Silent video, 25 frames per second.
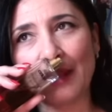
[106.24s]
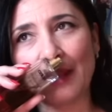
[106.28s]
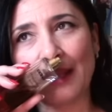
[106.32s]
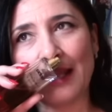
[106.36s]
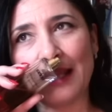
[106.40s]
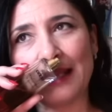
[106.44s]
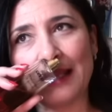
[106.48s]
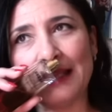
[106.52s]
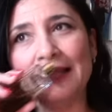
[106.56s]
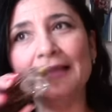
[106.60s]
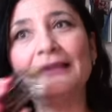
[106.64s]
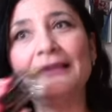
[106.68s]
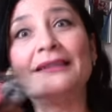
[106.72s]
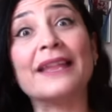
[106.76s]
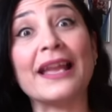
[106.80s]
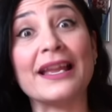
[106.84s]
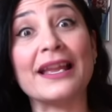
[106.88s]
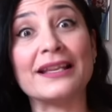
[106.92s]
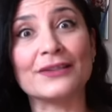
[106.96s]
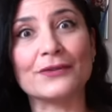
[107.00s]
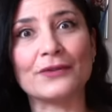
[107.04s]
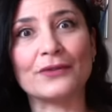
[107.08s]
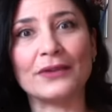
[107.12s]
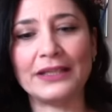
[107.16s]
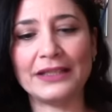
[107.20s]

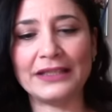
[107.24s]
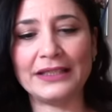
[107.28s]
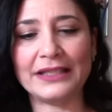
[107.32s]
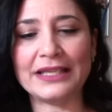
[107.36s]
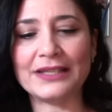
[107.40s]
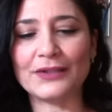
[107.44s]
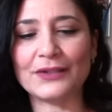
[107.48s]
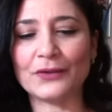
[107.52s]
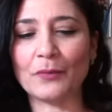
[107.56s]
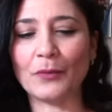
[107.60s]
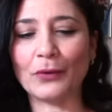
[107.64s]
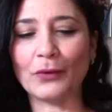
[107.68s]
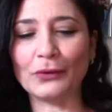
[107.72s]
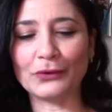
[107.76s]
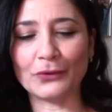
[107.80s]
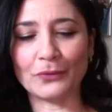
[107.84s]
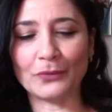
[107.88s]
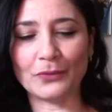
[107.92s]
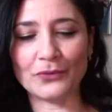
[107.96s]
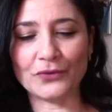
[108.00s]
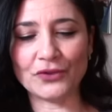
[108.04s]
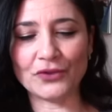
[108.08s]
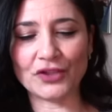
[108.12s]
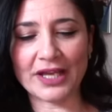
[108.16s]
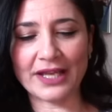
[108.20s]
intenso all'inizio molto
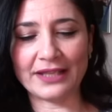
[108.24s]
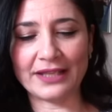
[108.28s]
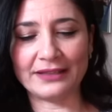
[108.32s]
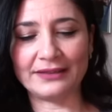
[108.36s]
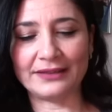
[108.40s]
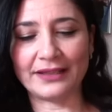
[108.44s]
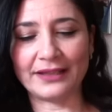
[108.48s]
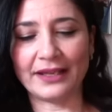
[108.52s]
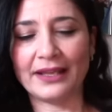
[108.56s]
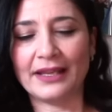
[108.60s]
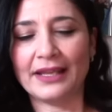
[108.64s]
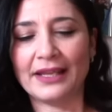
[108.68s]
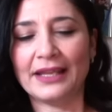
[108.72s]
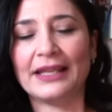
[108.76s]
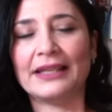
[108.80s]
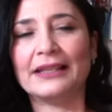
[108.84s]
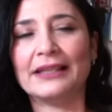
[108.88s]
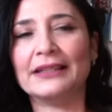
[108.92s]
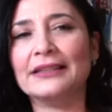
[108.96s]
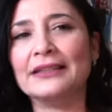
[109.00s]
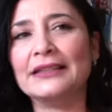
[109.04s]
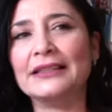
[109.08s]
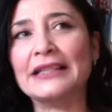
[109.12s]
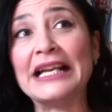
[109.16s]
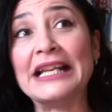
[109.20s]
pungente.
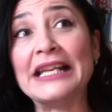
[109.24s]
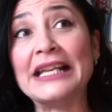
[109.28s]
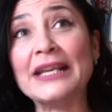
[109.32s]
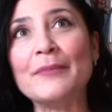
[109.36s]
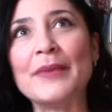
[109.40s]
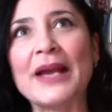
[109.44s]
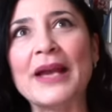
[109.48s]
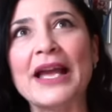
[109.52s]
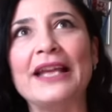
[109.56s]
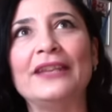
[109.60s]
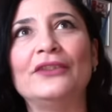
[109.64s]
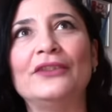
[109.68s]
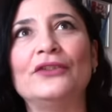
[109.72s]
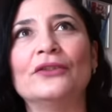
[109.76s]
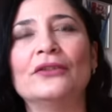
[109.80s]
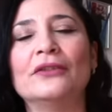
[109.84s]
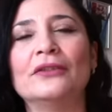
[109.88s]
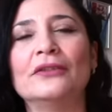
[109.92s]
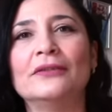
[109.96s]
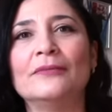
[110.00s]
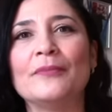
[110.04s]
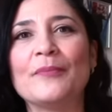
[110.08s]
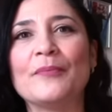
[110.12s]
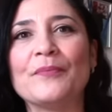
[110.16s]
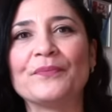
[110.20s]
Eh,
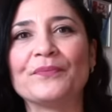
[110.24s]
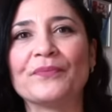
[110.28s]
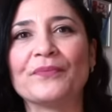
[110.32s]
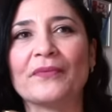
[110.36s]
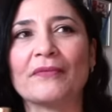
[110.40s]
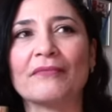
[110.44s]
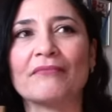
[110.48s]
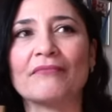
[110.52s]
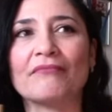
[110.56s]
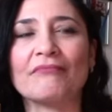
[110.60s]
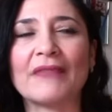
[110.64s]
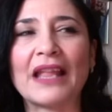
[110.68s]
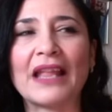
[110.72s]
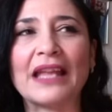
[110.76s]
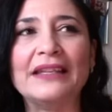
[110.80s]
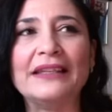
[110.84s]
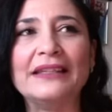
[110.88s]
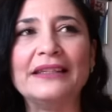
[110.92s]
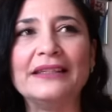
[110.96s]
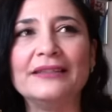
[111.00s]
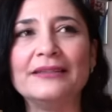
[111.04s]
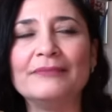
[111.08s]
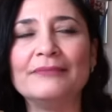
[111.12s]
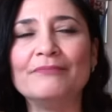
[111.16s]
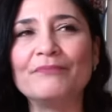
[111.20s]
ripeto,
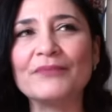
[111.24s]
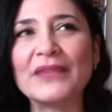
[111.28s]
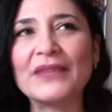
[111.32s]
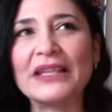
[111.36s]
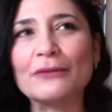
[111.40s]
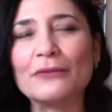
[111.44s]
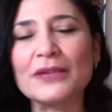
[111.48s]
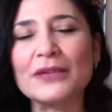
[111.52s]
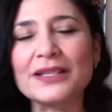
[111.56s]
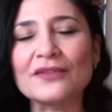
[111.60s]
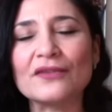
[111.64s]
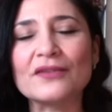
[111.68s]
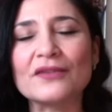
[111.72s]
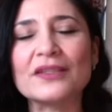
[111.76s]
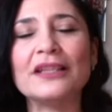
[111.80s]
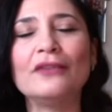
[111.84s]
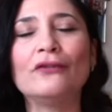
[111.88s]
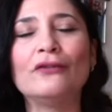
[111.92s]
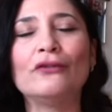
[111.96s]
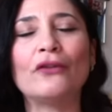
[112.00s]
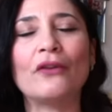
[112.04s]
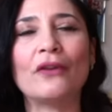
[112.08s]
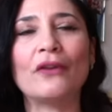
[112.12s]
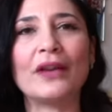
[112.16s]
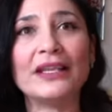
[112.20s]
um, questo
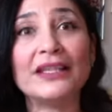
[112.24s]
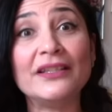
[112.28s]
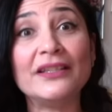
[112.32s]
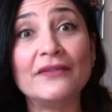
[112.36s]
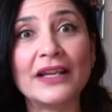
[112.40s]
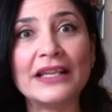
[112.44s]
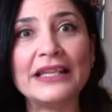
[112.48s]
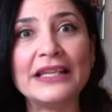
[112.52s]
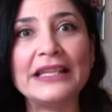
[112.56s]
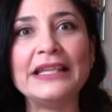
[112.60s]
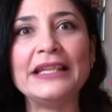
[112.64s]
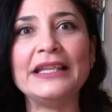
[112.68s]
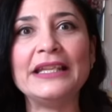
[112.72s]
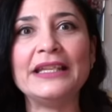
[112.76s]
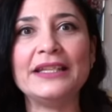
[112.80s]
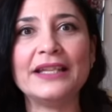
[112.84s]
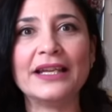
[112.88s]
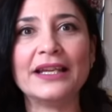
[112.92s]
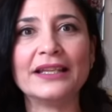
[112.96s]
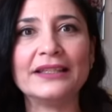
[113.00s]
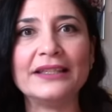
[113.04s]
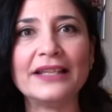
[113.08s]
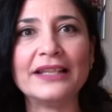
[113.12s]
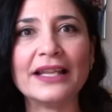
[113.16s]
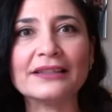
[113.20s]
sentore di
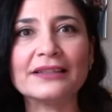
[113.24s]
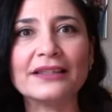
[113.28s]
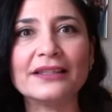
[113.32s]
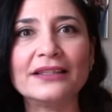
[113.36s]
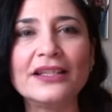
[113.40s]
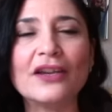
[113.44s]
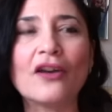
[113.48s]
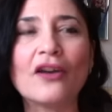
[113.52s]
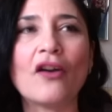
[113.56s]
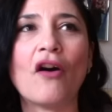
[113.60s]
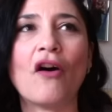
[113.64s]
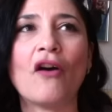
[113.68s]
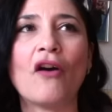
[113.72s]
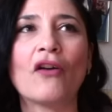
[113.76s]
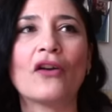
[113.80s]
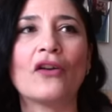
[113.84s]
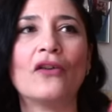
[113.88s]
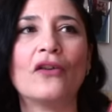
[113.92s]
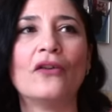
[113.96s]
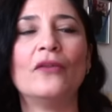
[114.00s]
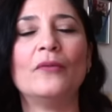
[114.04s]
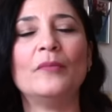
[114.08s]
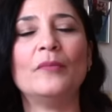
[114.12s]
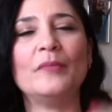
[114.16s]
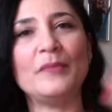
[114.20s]
vaniglia, di latte di
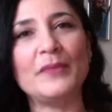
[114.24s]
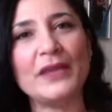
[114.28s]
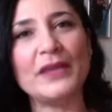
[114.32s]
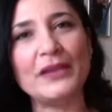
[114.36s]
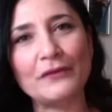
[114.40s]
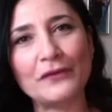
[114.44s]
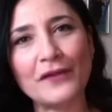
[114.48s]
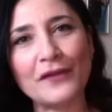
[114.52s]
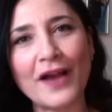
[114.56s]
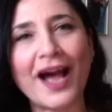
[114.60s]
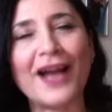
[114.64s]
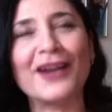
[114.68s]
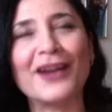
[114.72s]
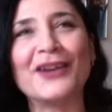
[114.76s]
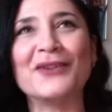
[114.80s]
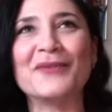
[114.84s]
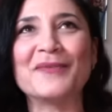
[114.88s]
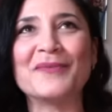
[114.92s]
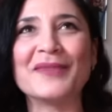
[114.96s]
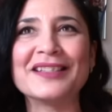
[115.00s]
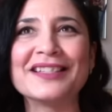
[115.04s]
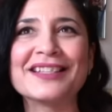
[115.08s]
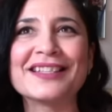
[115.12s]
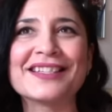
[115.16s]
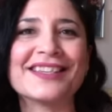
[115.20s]
cocco mi
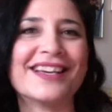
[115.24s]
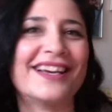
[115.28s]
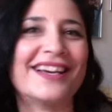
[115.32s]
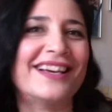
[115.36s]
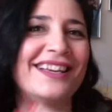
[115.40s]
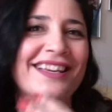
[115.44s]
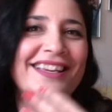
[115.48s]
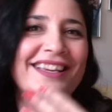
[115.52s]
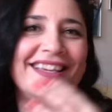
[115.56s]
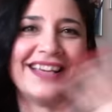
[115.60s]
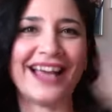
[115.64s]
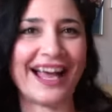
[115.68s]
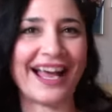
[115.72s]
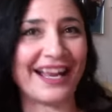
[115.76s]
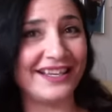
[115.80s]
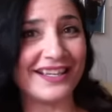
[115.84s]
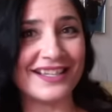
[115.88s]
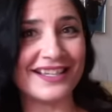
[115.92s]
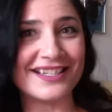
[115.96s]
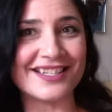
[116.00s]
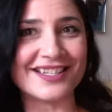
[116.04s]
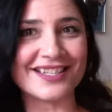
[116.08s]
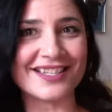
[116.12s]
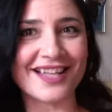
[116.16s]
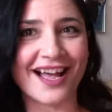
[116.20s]
fanno pensare
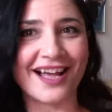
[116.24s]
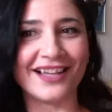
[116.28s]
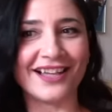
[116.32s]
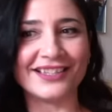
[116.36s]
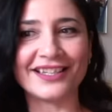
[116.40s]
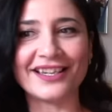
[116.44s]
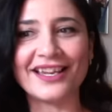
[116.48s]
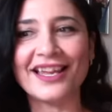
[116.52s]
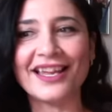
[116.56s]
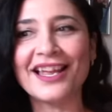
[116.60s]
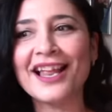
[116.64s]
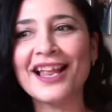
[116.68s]
all'estate,